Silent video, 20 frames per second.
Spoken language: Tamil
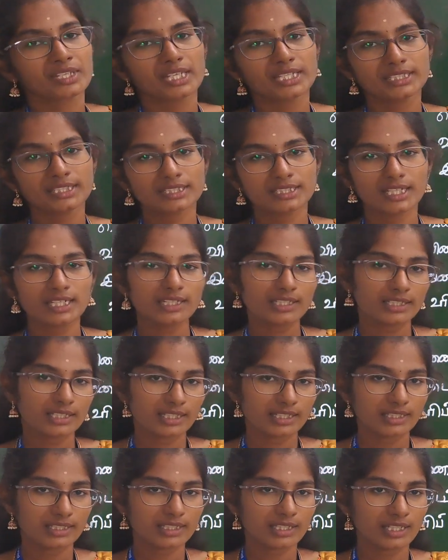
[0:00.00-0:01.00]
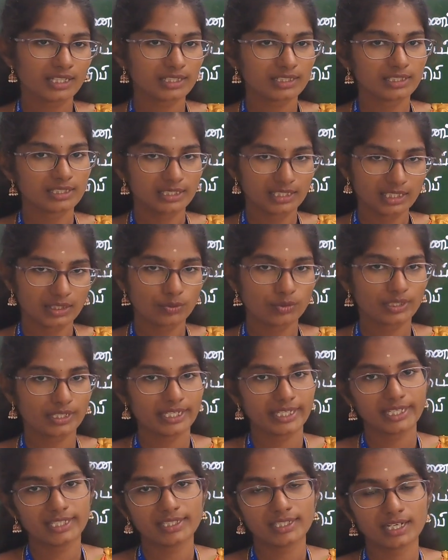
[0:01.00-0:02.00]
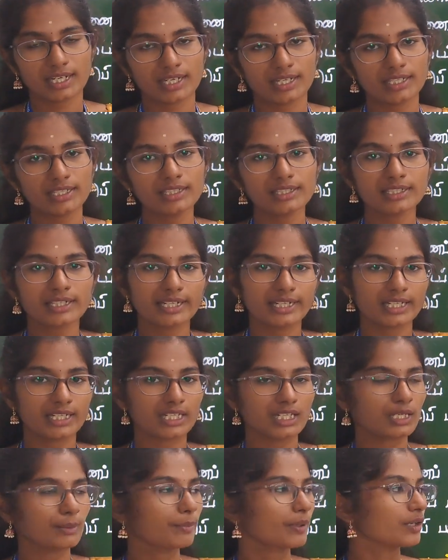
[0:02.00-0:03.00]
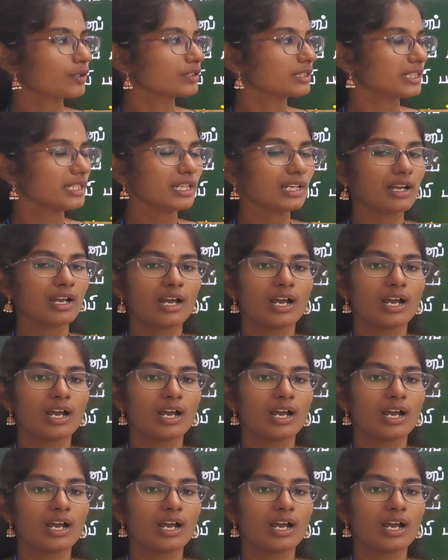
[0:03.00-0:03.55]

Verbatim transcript: இதுதான் இன்னைக்கு இந்த ஒரு இயலுக்கான இலக்கண பகுதி